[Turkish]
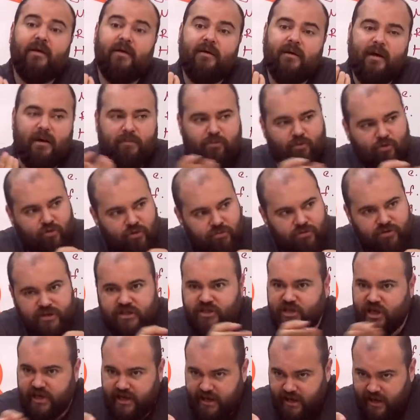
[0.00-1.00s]
Yani günümüzde
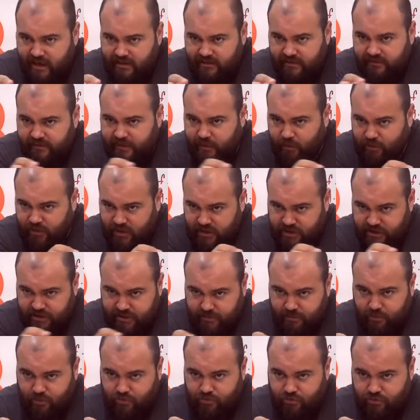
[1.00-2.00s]
çeyrek altın veriyorlar işte
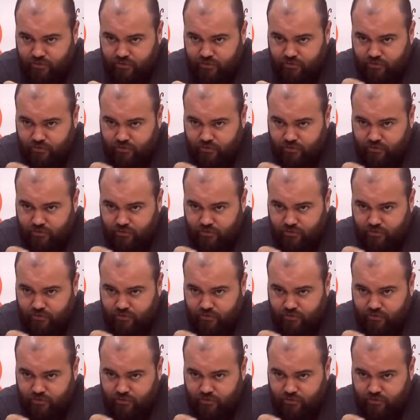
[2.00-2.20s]
biliyorsun